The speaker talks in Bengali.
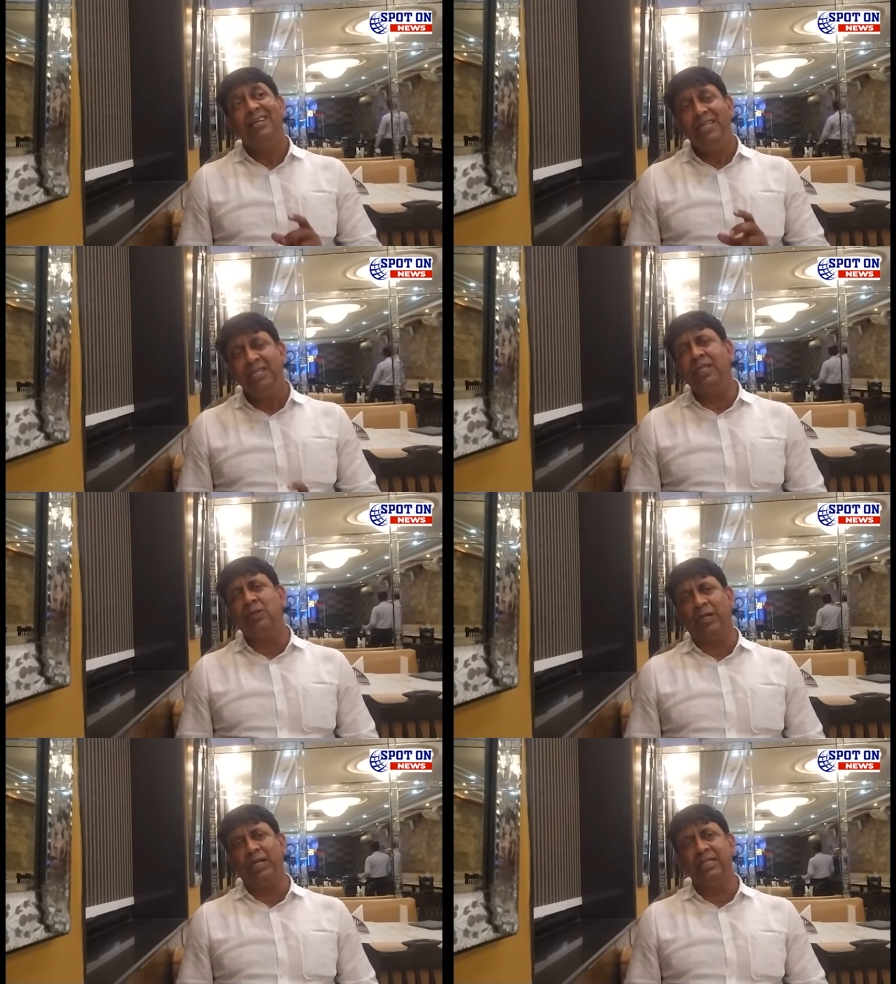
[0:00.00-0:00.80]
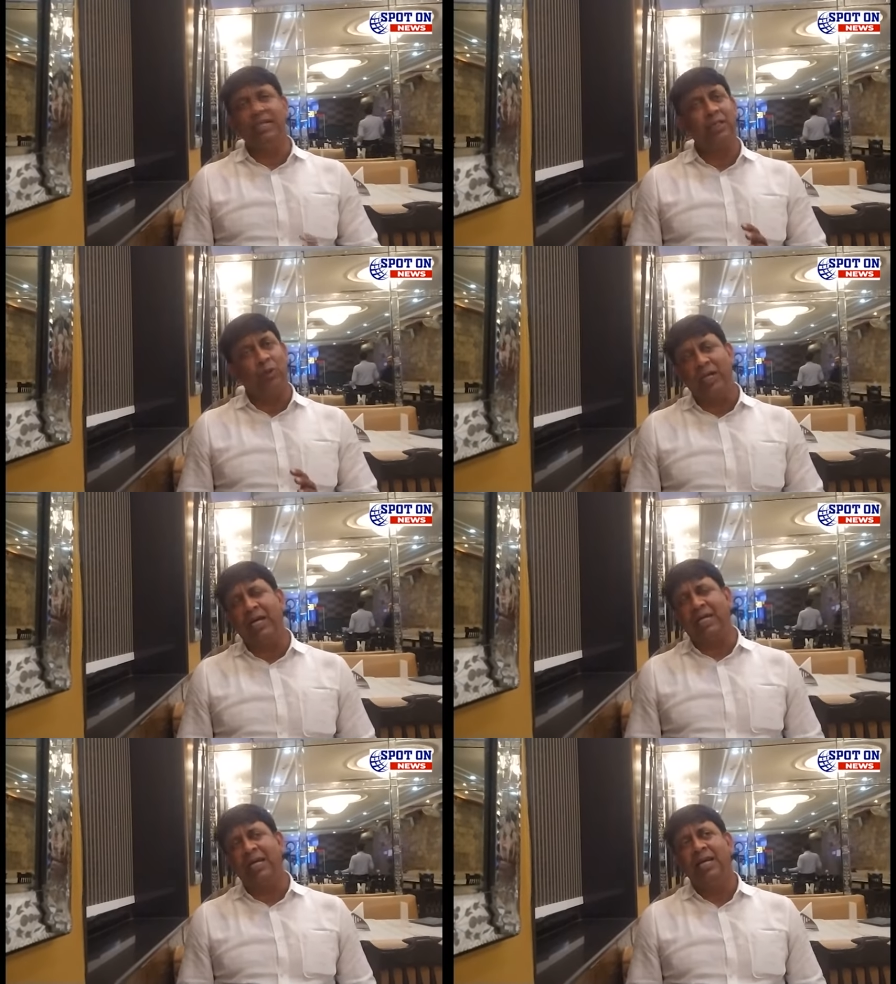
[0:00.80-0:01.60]
ঠিক ঠিক করে নিজেকে ধরে
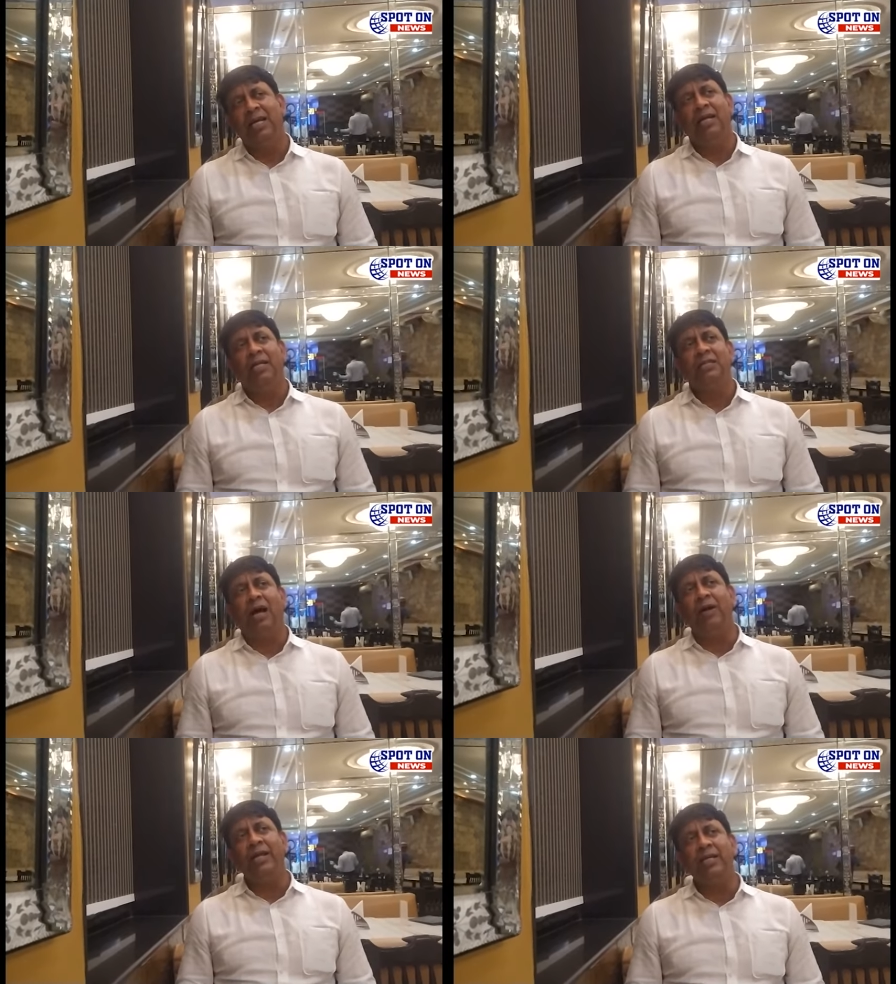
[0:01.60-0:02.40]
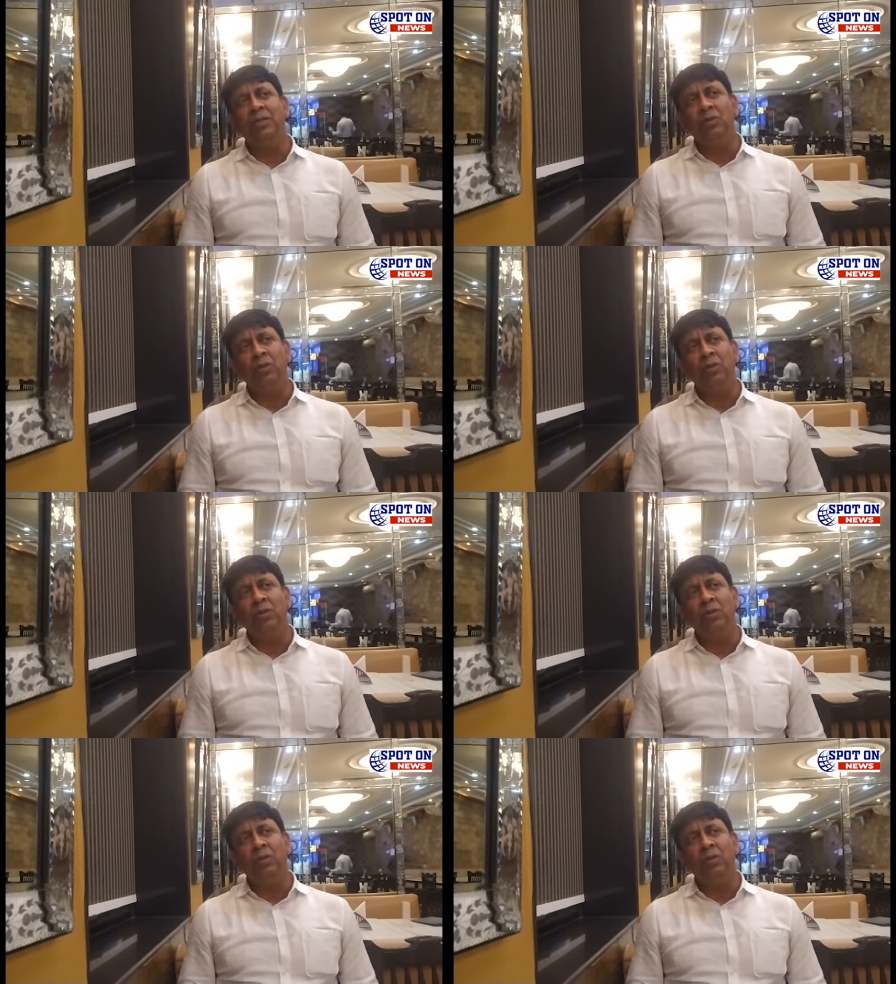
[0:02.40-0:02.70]
রাখে তাহলে কিন্তু